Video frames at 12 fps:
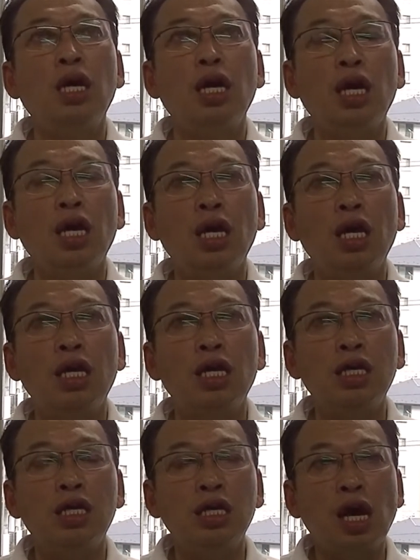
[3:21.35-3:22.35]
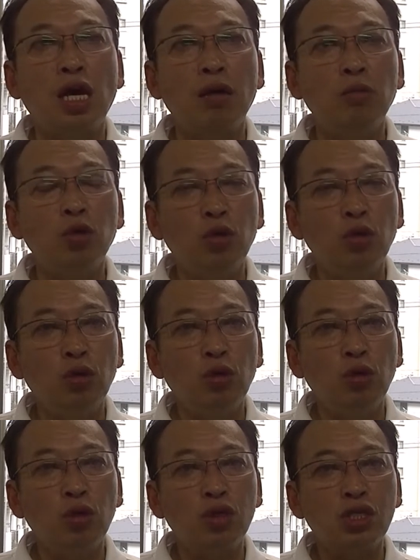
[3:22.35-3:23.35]
えー、日が
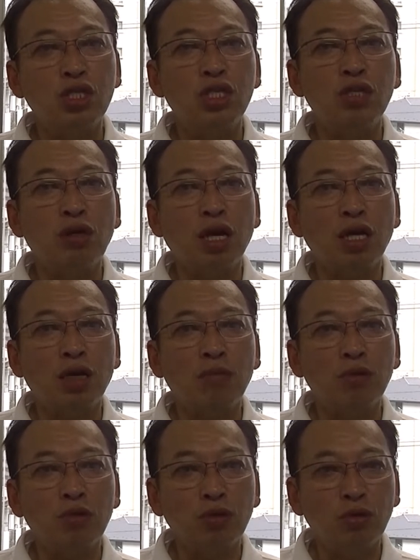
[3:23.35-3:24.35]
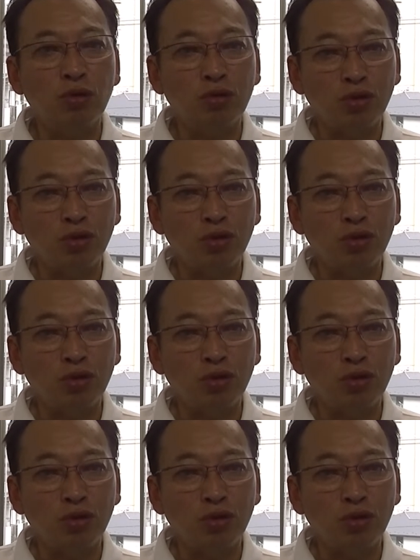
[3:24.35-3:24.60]
もう7時ぐらいからも